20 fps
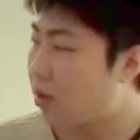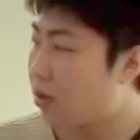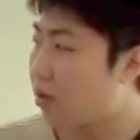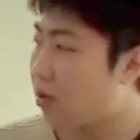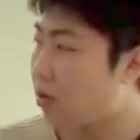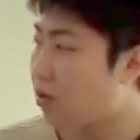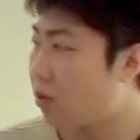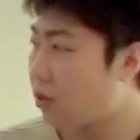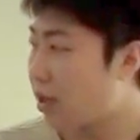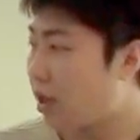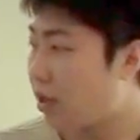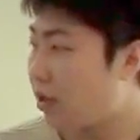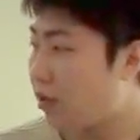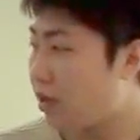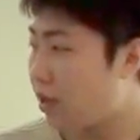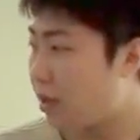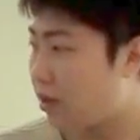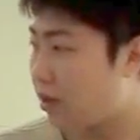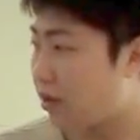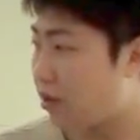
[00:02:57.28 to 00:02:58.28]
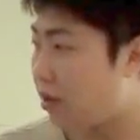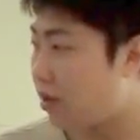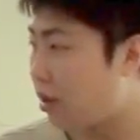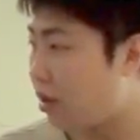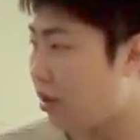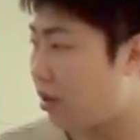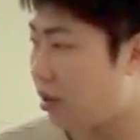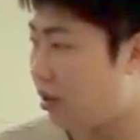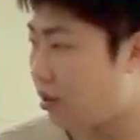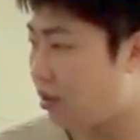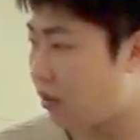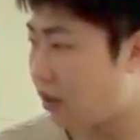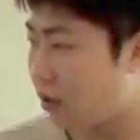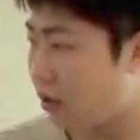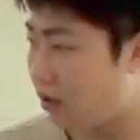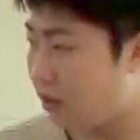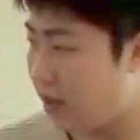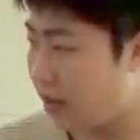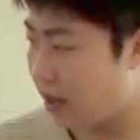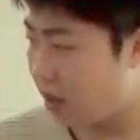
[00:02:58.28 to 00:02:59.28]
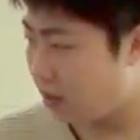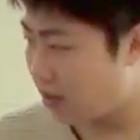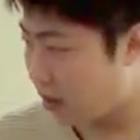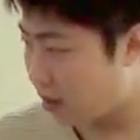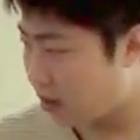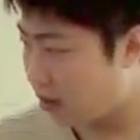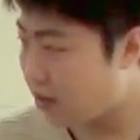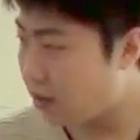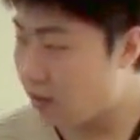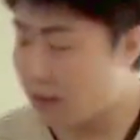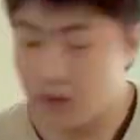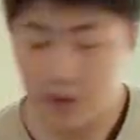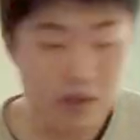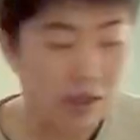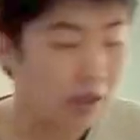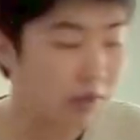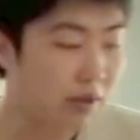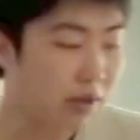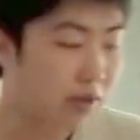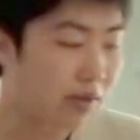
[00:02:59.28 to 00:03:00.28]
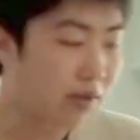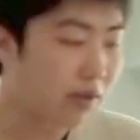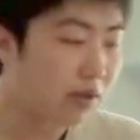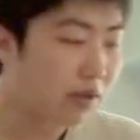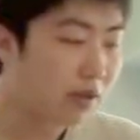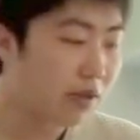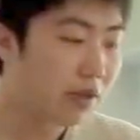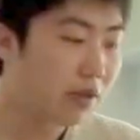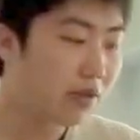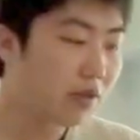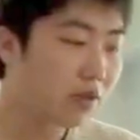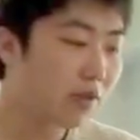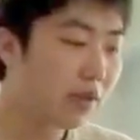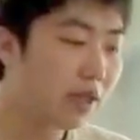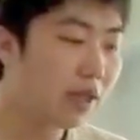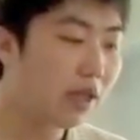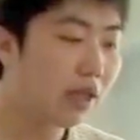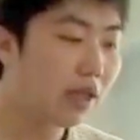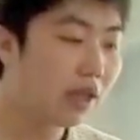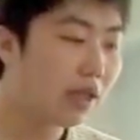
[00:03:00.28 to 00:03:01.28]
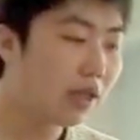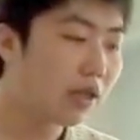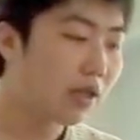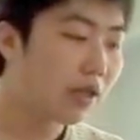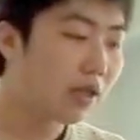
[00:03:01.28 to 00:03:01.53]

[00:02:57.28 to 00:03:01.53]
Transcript: の統計翻訳の枠組みで2つを扱います。で、1つ目が、